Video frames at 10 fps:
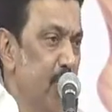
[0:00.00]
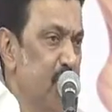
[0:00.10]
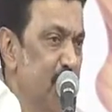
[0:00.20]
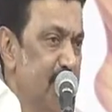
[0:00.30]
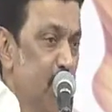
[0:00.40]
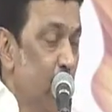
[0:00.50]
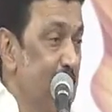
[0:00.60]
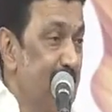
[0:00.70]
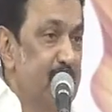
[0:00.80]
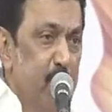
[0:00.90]
ஒட்டுமொத்த
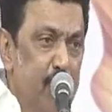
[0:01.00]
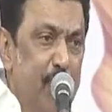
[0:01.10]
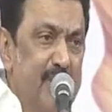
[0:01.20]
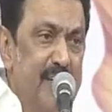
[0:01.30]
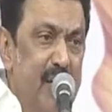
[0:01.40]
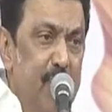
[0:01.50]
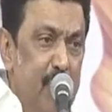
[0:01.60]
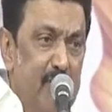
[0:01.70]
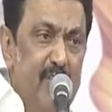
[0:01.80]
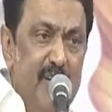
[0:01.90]
உள்நாட்டு உற்பத்தியை
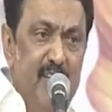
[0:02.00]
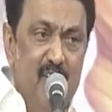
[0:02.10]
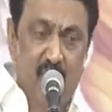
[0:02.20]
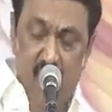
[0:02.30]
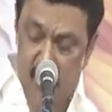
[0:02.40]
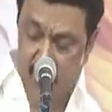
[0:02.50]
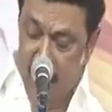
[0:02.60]
பொறுத்த வரைக்கும்